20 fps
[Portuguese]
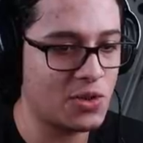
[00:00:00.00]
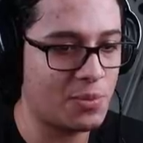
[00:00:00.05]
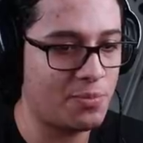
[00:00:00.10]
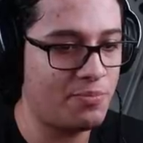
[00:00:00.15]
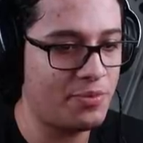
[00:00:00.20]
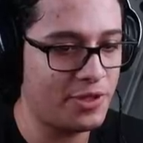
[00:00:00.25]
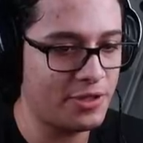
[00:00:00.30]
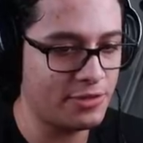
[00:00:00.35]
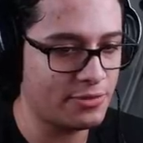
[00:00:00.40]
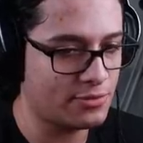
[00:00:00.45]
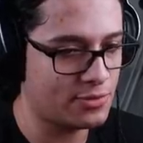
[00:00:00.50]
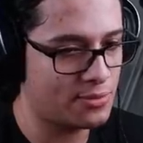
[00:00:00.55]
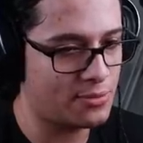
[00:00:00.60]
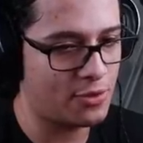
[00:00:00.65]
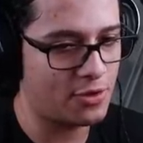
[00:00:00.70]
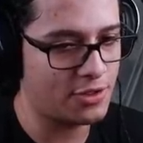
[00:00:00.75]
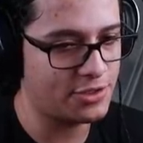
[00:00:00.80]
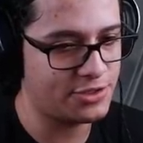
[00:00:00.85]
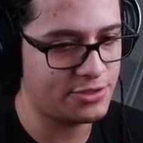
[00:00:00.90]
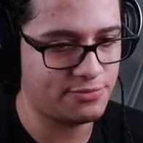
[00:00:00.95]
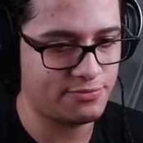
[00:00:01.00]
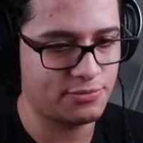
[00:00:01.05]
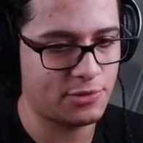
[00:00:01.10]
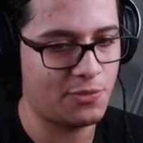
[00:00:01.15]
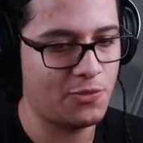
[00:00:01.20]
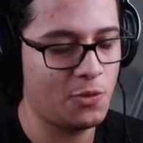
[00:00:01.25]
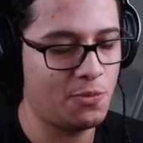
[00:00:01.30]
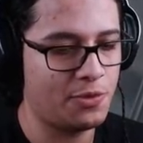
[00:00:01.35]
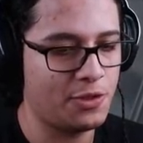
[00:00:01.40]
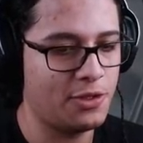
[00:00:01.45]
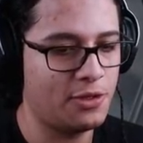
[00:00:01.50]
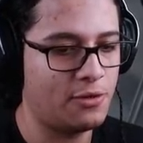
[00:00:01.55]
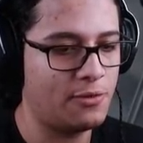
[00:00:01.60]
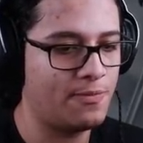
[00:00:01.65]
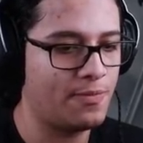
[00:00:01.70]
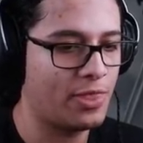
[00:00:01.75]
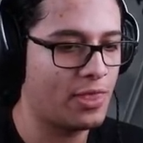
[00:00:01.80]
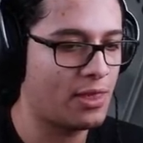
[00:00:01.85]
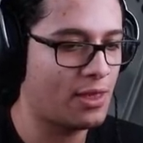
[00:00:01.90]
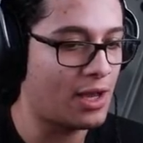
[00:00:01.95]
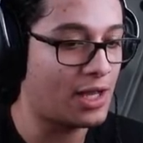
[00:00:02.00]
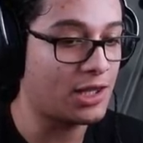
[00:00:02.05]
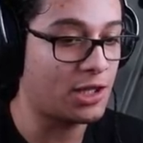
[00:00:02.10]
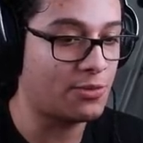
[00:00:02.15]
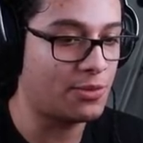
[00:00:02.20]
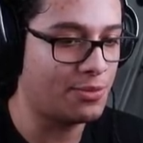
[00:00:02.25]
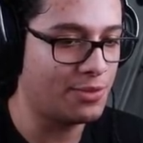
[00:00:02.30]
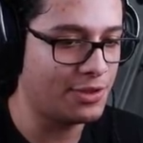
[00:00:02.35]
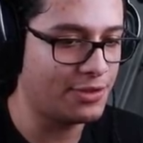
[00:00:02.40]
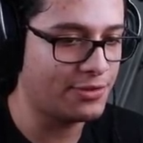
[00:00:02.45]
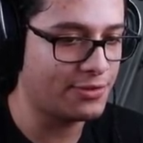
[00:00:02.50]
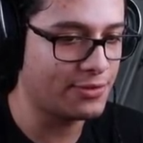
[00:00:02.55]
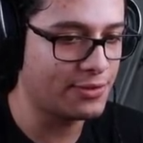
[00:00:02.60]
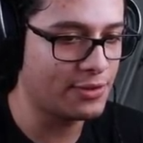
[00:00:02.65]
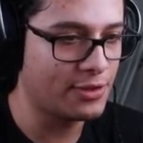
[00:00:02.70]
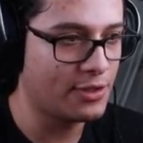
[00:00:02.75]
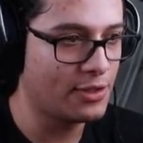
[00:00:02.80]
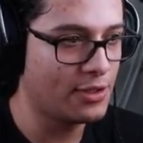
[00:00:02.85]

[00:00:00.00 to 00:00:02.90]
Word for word: OP do mod, na minha opinião, até o momento.